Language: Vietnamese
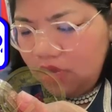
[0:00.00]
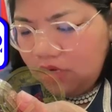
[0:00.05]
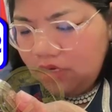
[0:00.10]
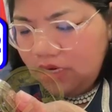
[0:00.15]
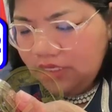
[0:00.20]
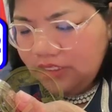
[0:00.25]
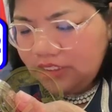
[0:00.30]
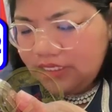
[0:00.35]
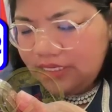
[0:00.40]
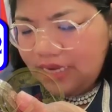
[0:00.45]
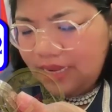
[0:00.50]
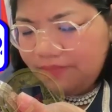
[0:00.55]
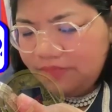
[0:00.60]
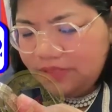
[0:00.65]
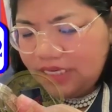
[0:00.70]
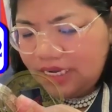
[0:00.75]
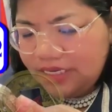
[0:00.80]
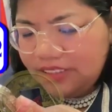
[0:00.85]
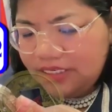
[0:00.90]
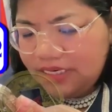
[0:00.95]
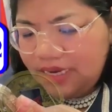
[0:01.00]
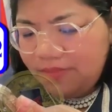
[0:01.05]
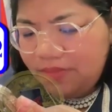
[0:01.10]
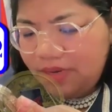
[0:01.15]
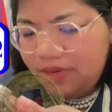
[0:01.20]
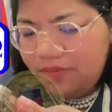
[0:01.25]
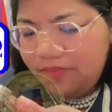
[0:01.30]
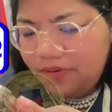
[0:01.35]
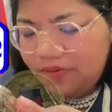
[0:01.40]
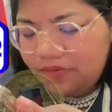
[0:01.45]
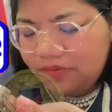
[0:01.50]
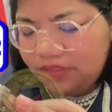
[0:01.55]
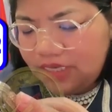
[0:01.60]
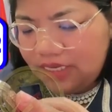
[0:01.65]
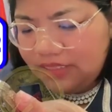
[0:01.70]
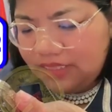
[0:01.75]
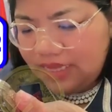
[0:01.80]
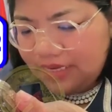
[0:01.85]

ở đơn cho năm chạy cho năm ấy vòng chạy